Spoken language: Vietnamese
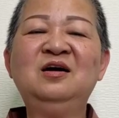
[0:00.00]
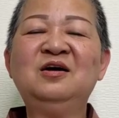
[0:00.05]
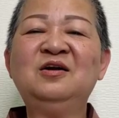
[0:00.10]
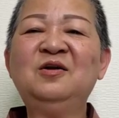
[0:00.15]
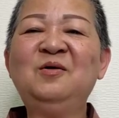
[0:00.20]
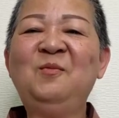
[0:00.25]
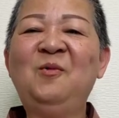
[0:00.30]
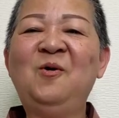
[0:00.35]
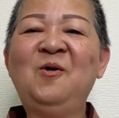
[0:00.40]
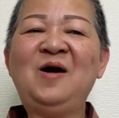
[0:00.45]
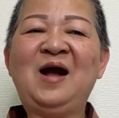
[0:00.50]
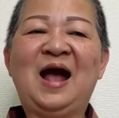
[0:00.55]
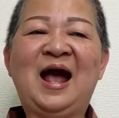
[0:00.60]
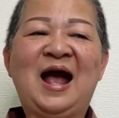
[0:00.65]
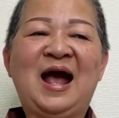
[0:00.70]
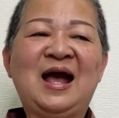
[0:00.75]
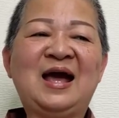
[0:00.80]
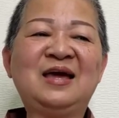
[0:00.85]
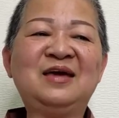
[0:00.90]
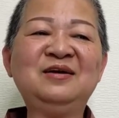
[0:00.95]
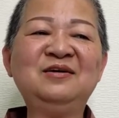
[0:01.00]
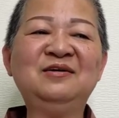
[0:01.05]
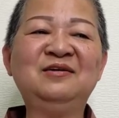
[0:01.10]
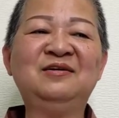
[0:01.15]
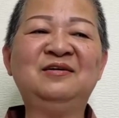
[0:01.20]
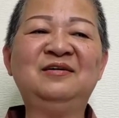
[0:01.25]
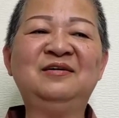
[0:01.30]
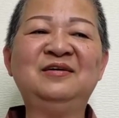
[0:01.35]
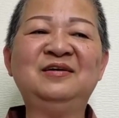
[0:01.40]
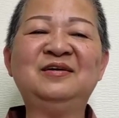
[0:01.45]
nó muốn hại
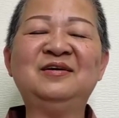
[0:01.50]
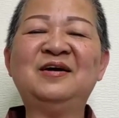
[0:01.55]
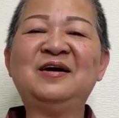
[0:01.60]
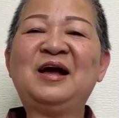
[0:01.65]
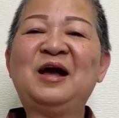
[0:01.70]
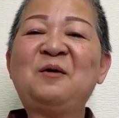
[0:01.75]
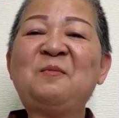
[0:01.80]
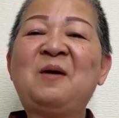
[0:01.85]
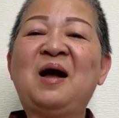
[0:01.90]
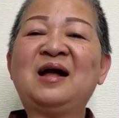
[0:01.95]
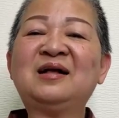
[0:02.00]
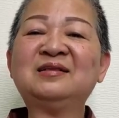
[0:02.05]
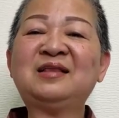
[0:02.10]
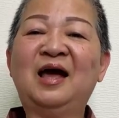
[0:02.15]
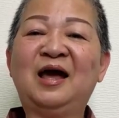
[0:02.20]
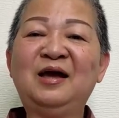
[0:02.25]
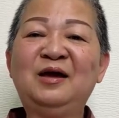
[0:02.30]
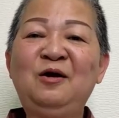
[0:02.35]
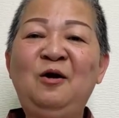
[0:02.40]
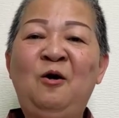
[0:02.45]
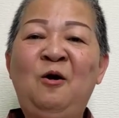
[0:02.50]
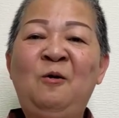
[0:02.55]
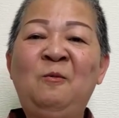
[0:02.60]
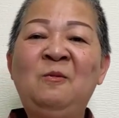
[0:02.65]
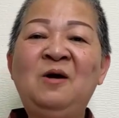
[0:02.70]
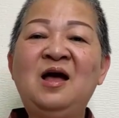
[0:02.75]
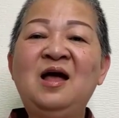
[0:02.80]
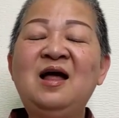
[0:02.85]
người đó các bạn thấy không